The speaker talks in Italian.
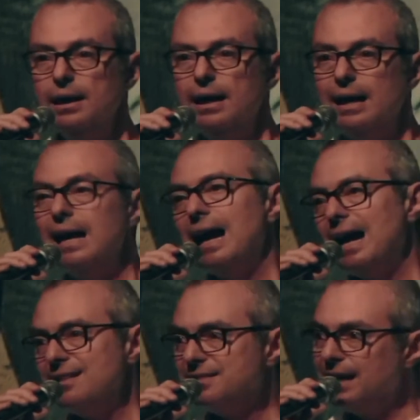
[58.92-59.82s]
è,
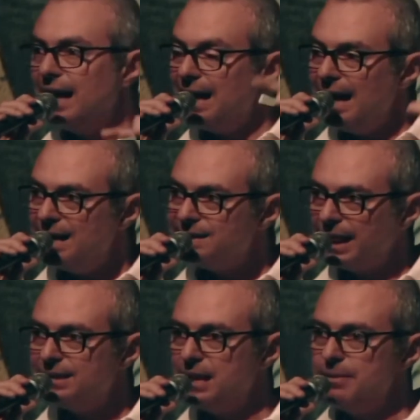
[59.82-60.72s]
anzi è, è,
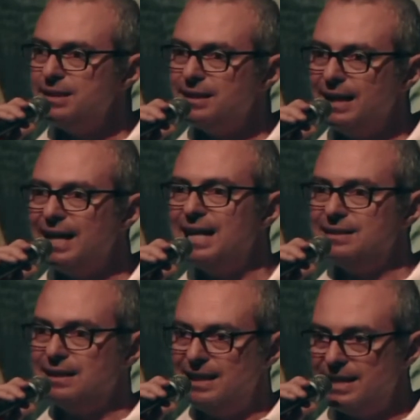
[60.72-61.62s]
strettamente
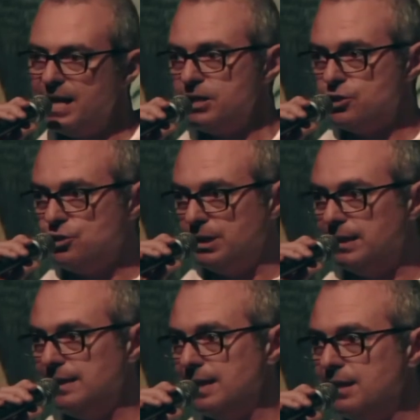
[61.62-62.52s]
legata nascita
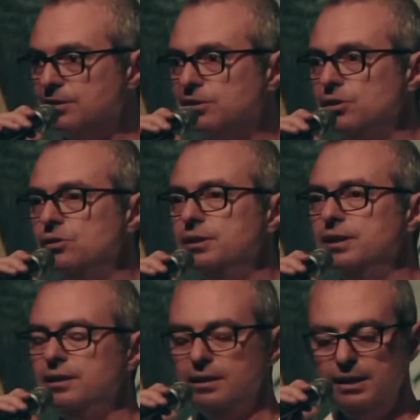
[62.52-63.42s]
della
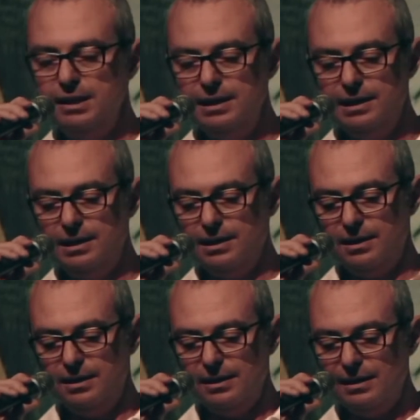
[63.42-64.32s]
nazione
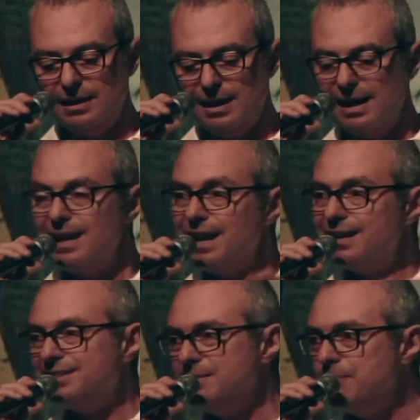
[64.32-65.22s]
il, il, le
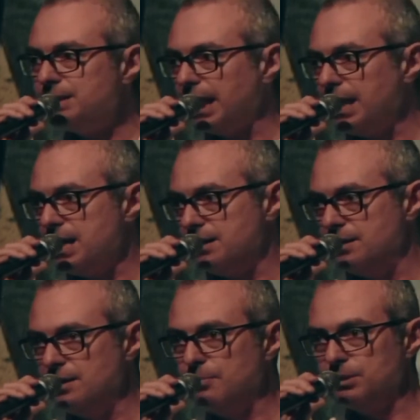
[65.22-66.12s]
asimmetrie
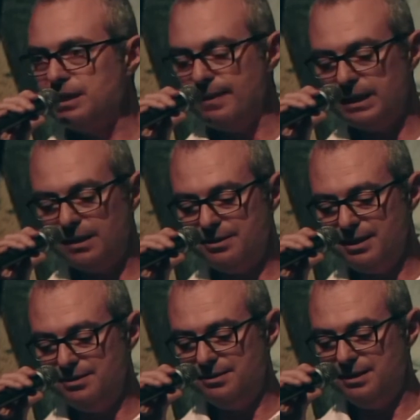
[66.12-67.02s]
di potere tra i
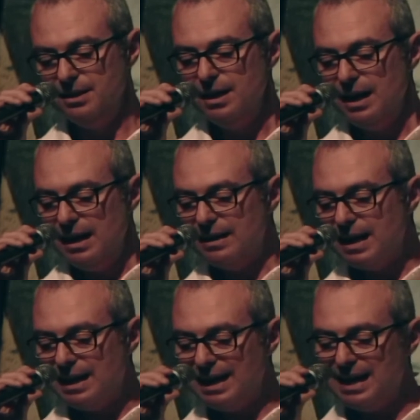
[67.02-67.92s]
sessi
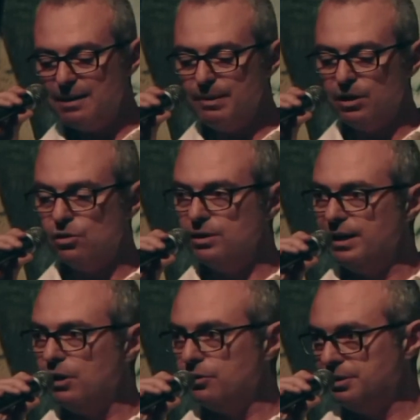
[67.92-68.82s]
nel legame con
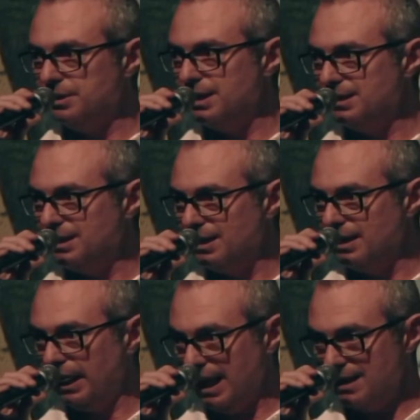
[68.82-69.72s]
le
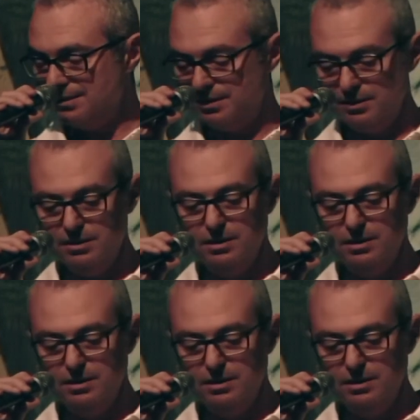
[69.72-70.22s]
cosiddette razze.